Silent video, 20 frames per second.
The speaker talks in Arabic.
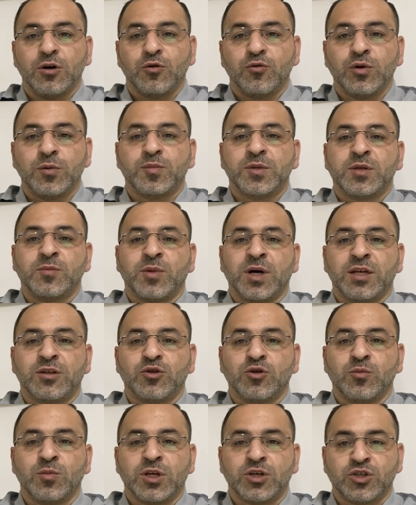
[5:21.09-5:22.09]

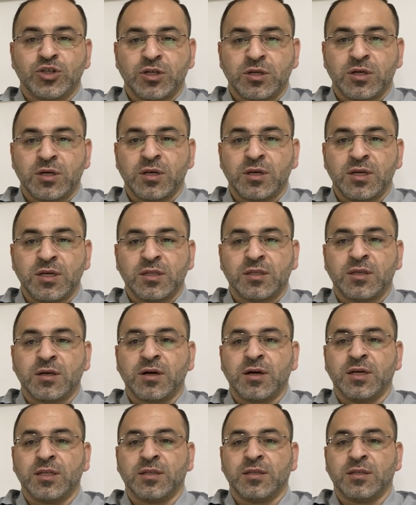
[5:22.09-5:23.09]
وبتبعتهم للشركة اللي أنت
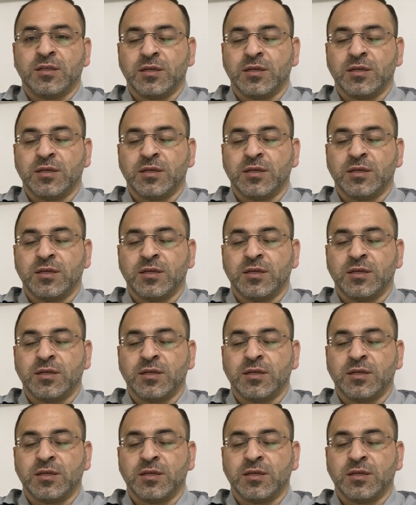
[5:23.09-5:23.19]
راح